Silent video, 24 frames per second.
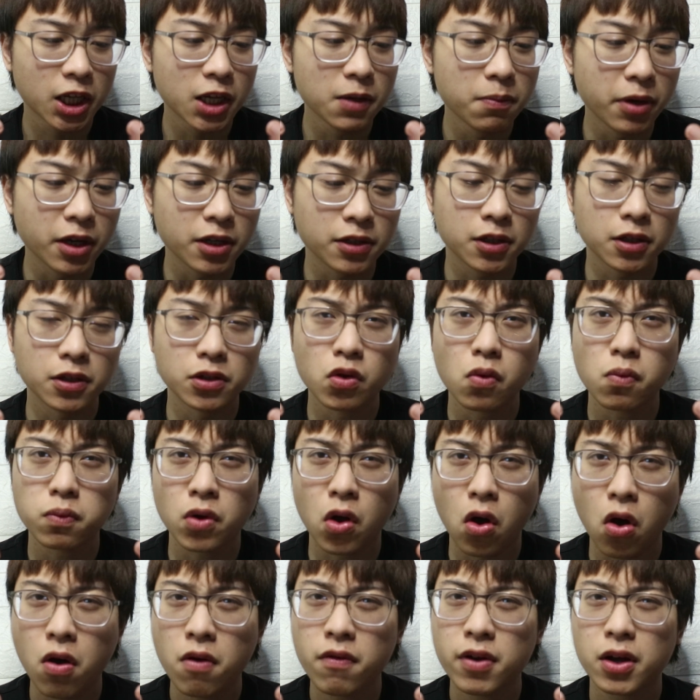khi mình sử dụng
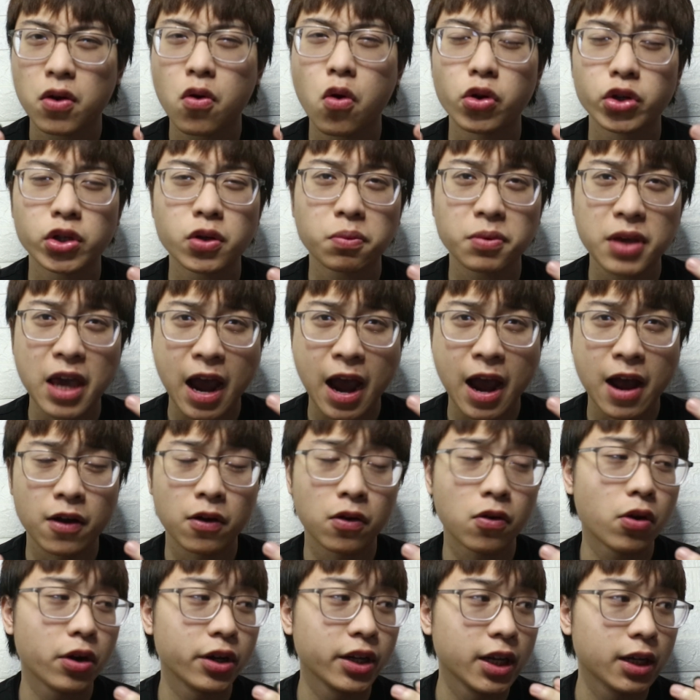nó và ngồi trong nhà
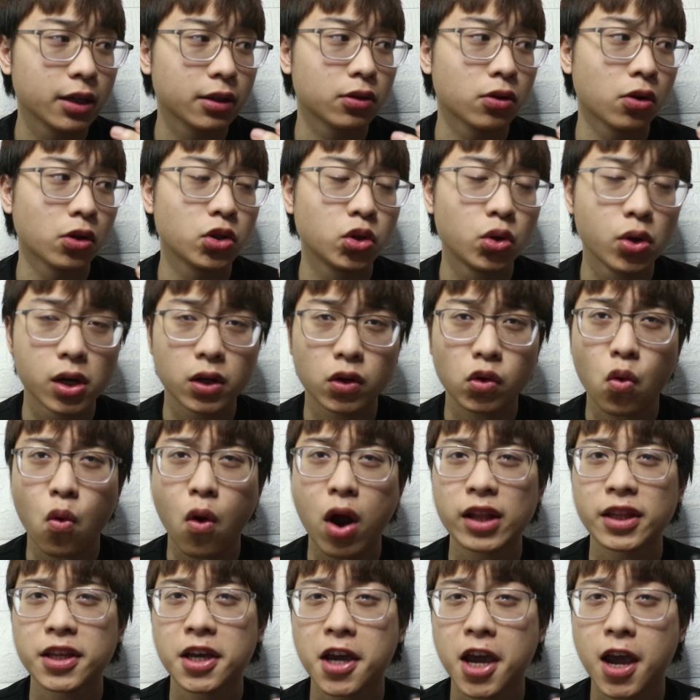gọi điện nói chuyện
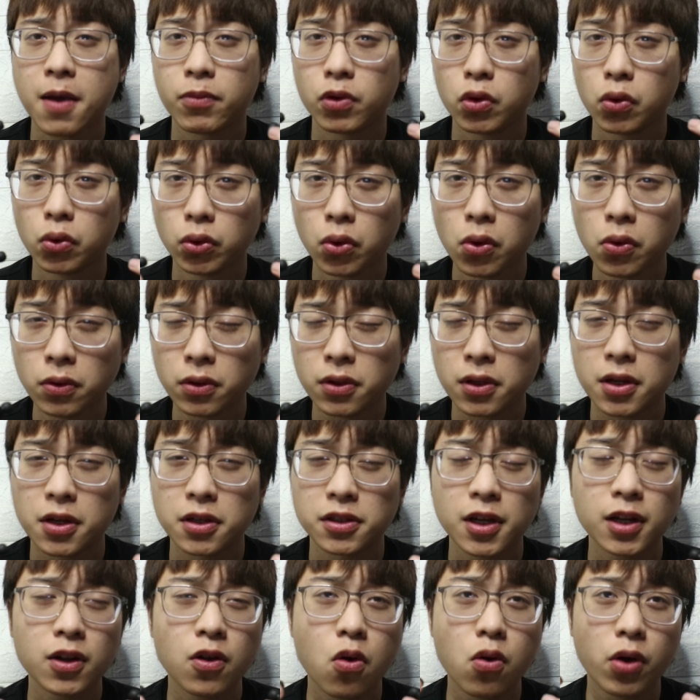qua tai nghe bluetooth thì
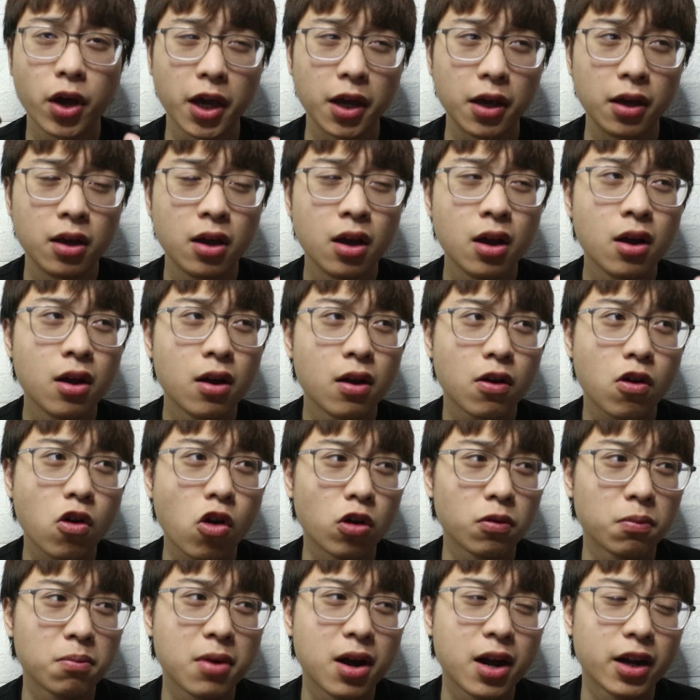rất là ok
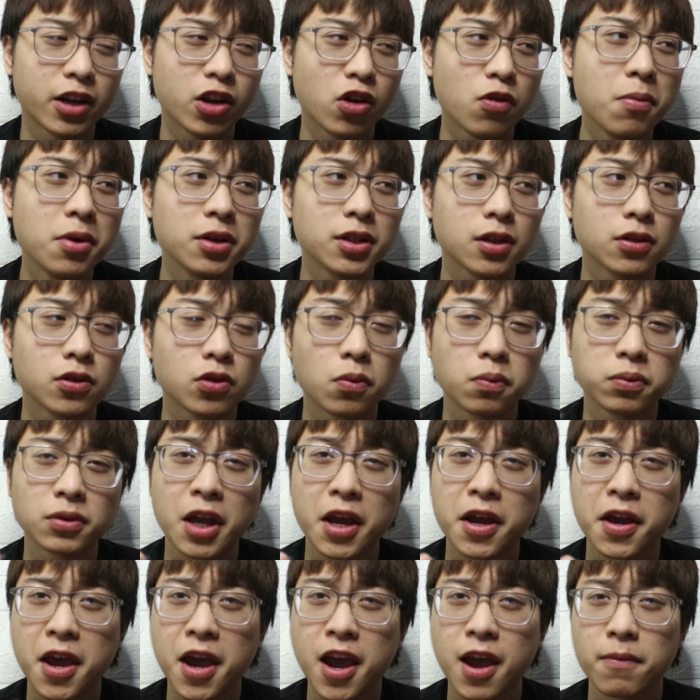còn mà nếu mà sử dụng
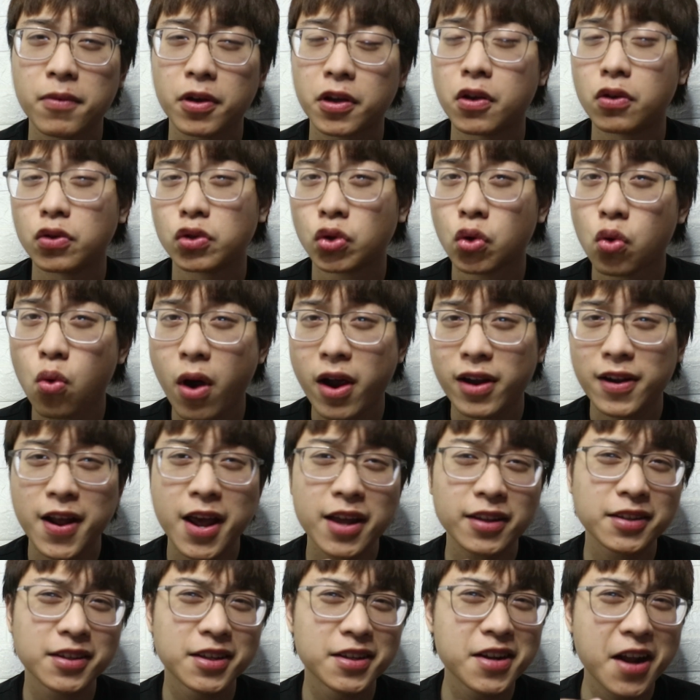tai nghe mà kiểu true
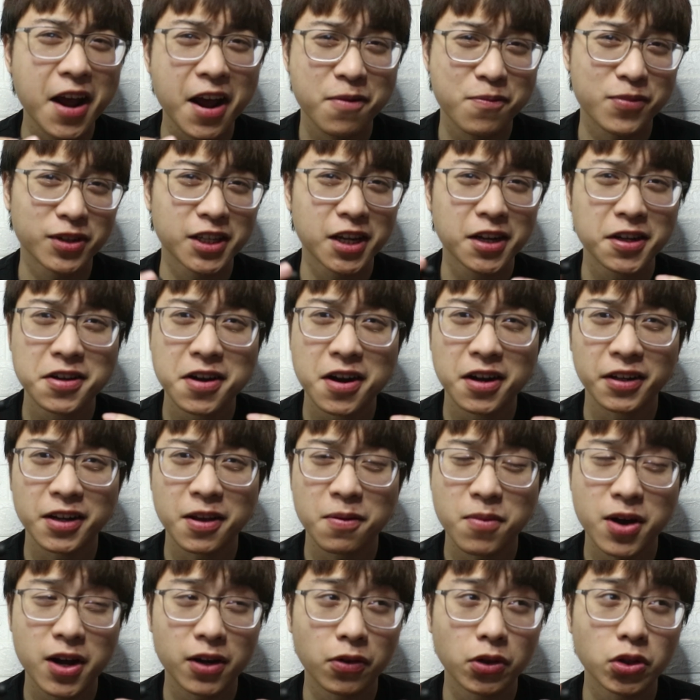wireless như thế này mà ra đường để
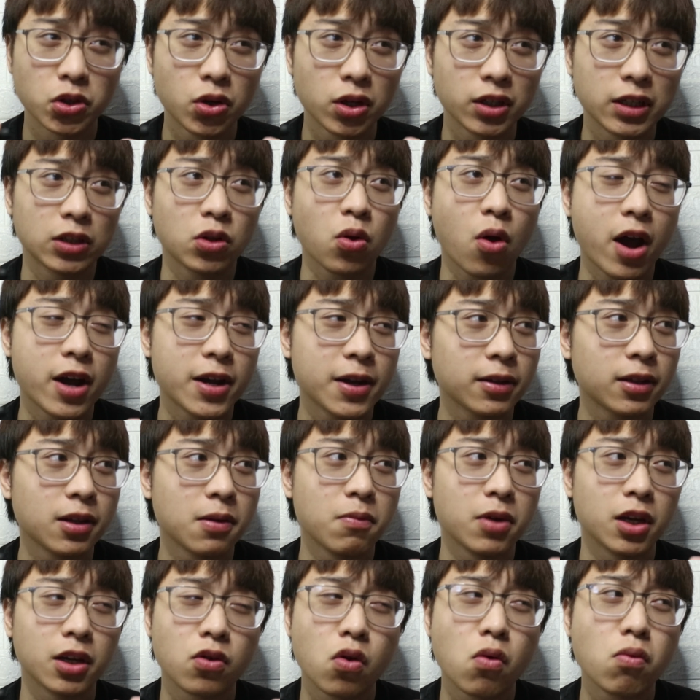mà nói chuyện điện thoại thì
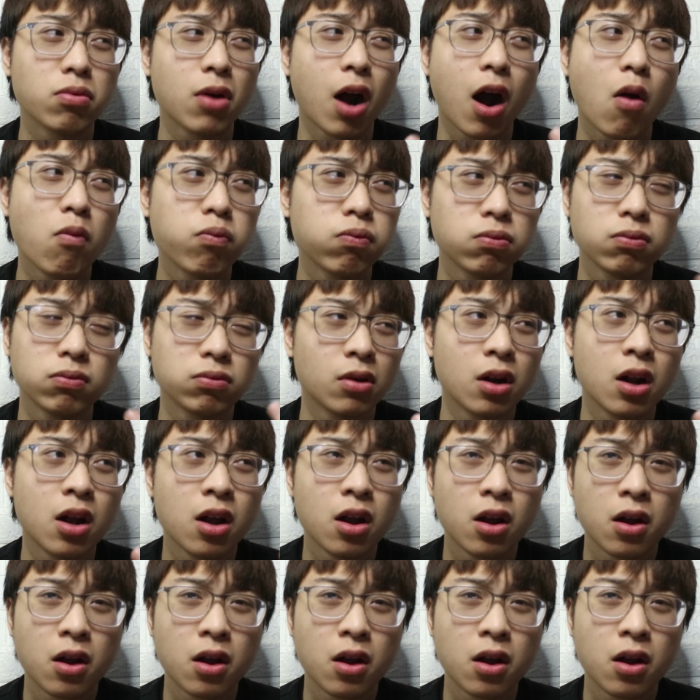mình cũng không